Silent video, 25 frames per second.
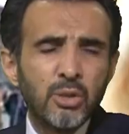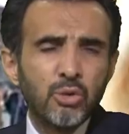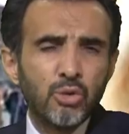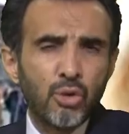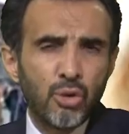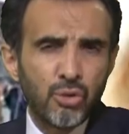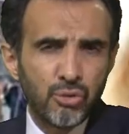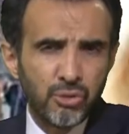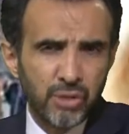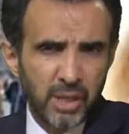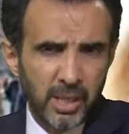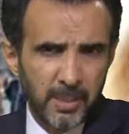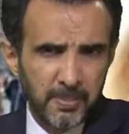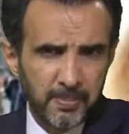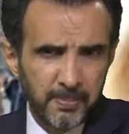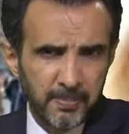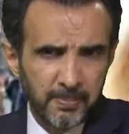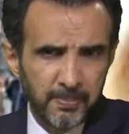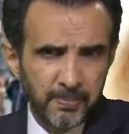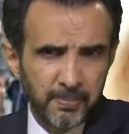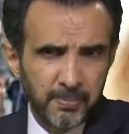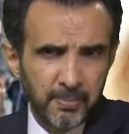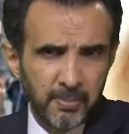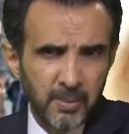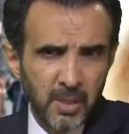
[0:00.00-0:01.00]
sözde.
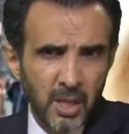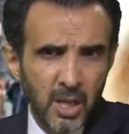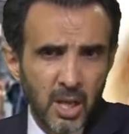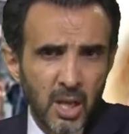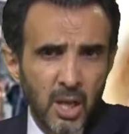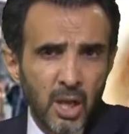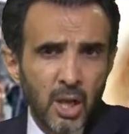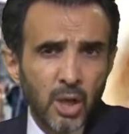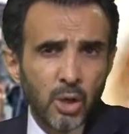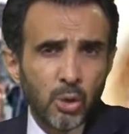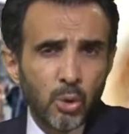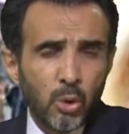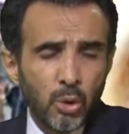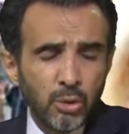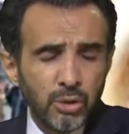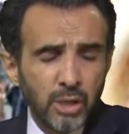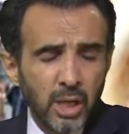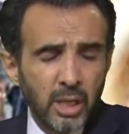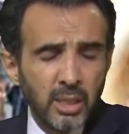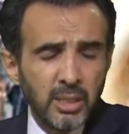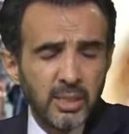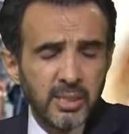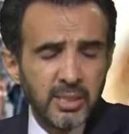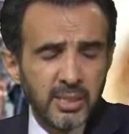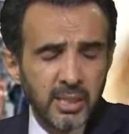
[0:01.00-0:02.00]
Koca
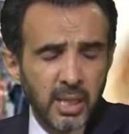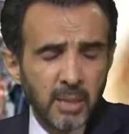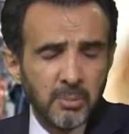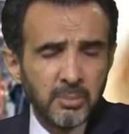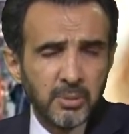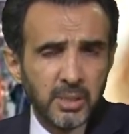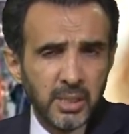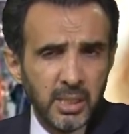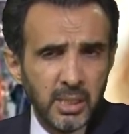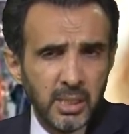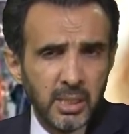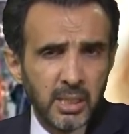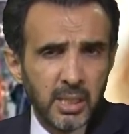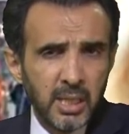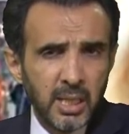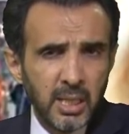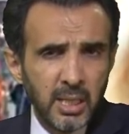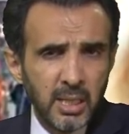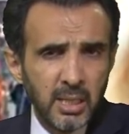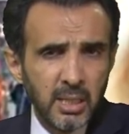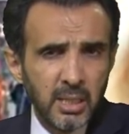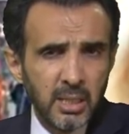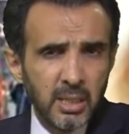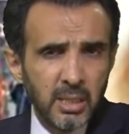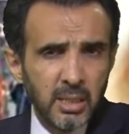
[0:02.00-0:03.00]
İslam
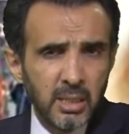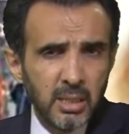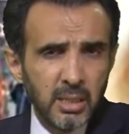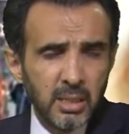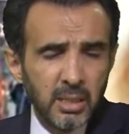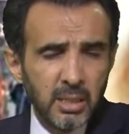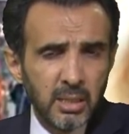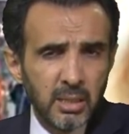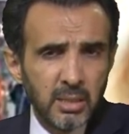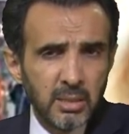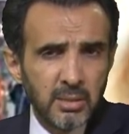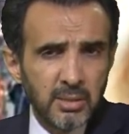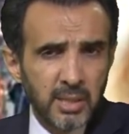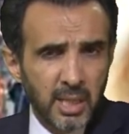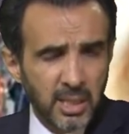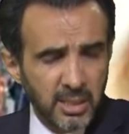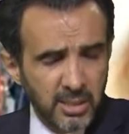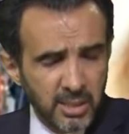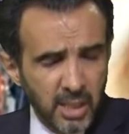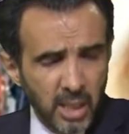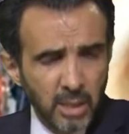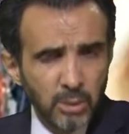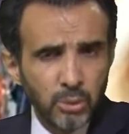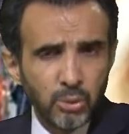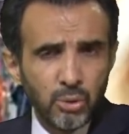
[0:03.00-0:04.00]
dinine sen
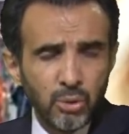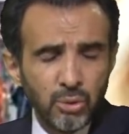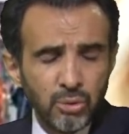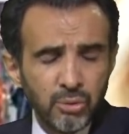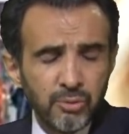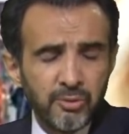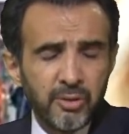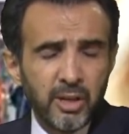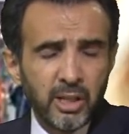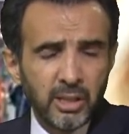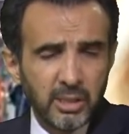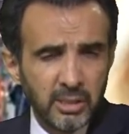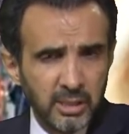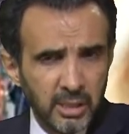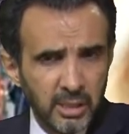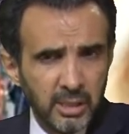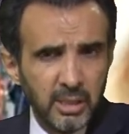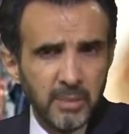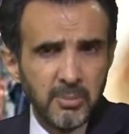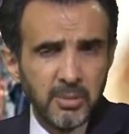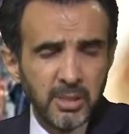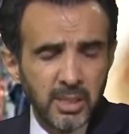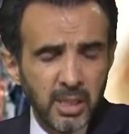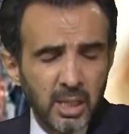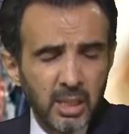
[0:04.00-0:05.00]
saldırıyorsun. Farkında
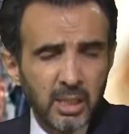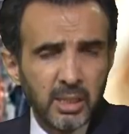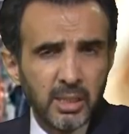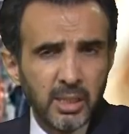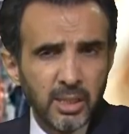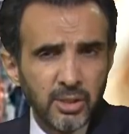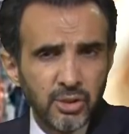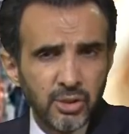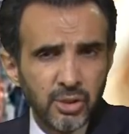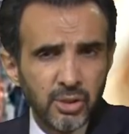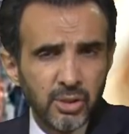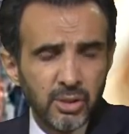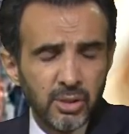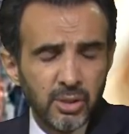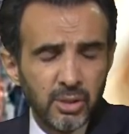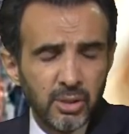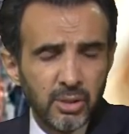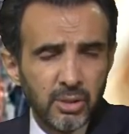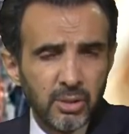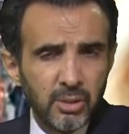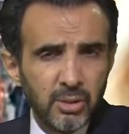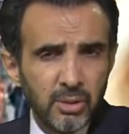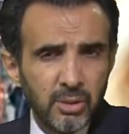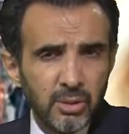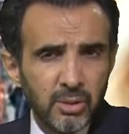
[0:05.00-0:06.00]
değil misin arkadaş?
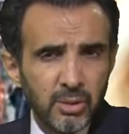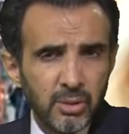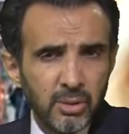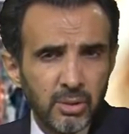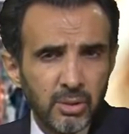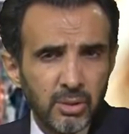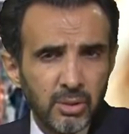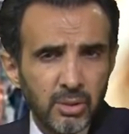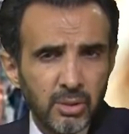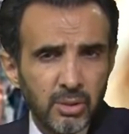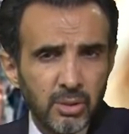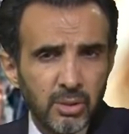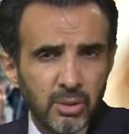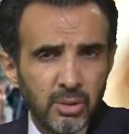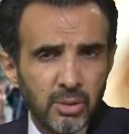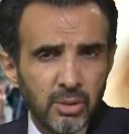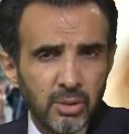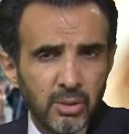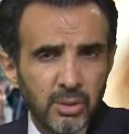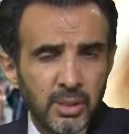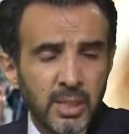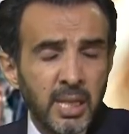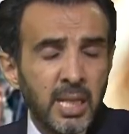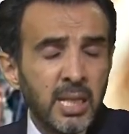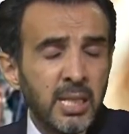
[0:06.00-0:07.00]

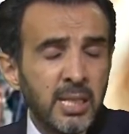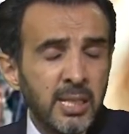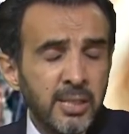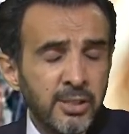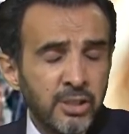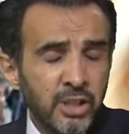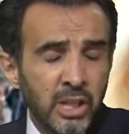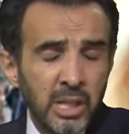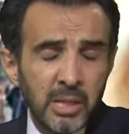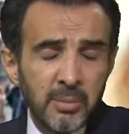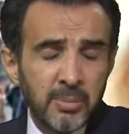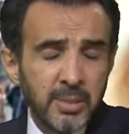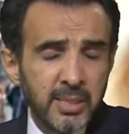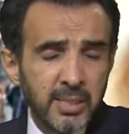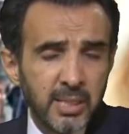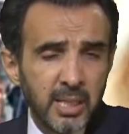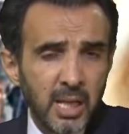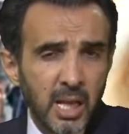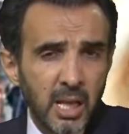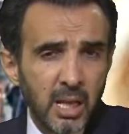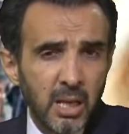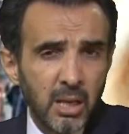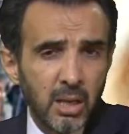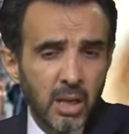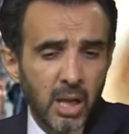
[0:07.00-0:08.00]
Neyin incelemesi
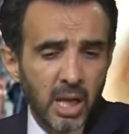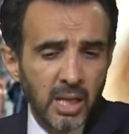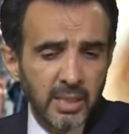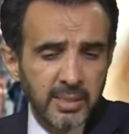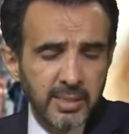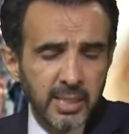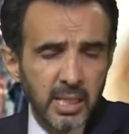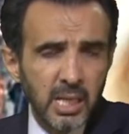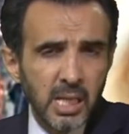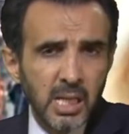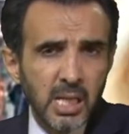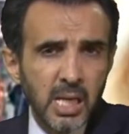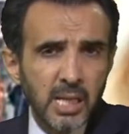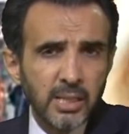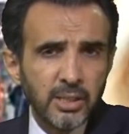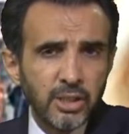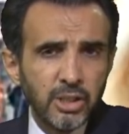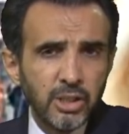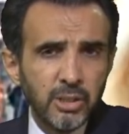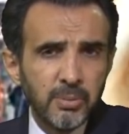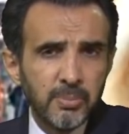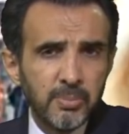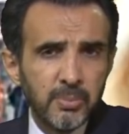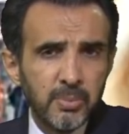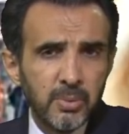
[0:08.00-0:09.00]
ya? Alsana
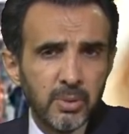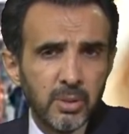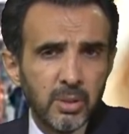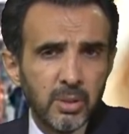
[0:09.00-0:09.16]
kardeşim.